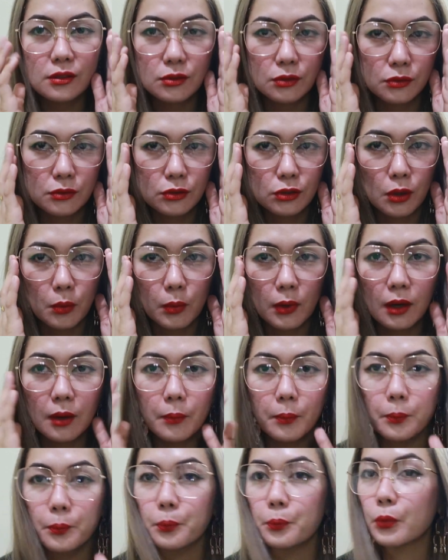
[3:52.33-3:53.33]
So,
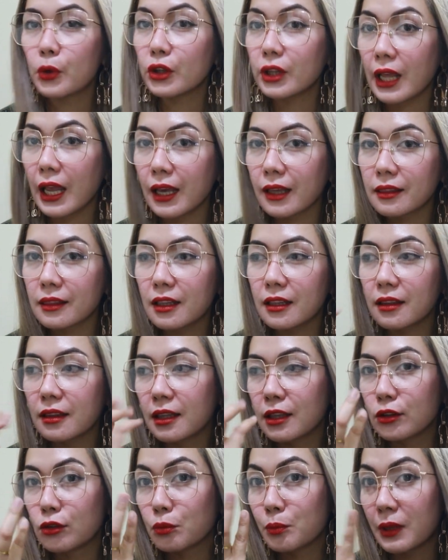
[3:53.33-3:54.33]
sobrang protected
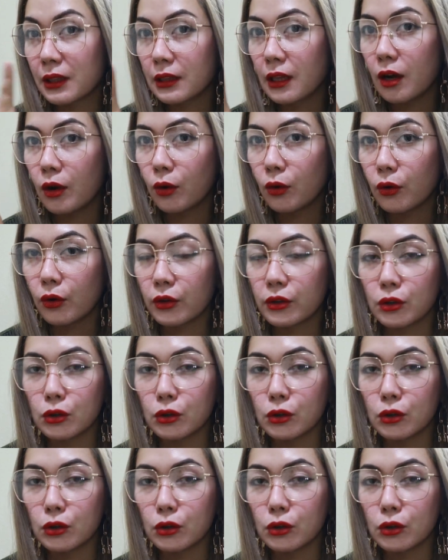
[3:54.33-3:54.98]
na nung mata ko.